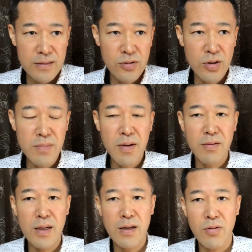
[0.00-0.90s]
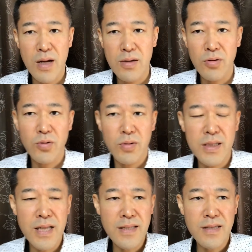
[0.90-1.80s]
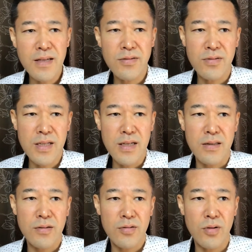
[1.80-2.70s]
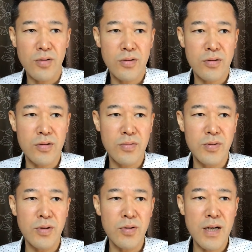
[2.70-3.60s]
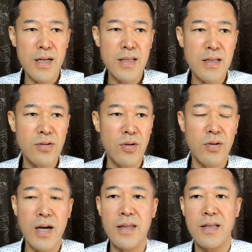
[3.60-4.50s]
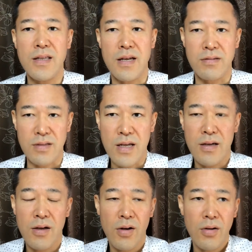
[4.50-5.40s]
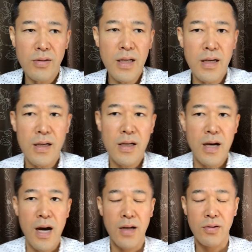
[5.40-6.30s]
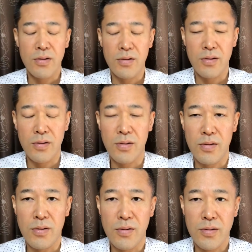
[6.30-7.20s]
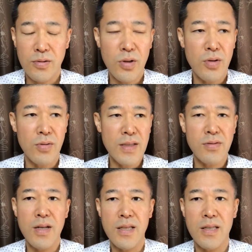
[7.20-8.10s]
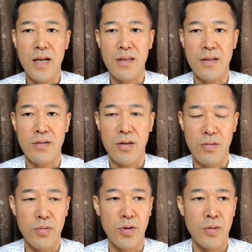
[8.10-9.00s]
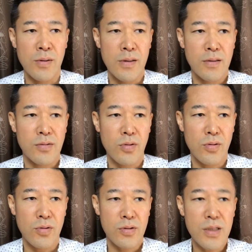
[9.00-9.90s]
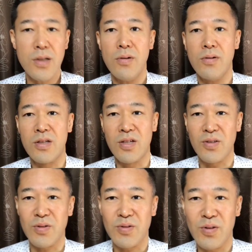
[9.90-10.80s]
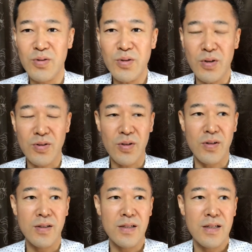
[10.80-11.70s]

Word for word: 貯金箱からお金を取り出さずにその自分のお金でそれを買ってたんですね。ほんで、あのー、それを忘れてたんですけどもその昨日ちょっとそのふとその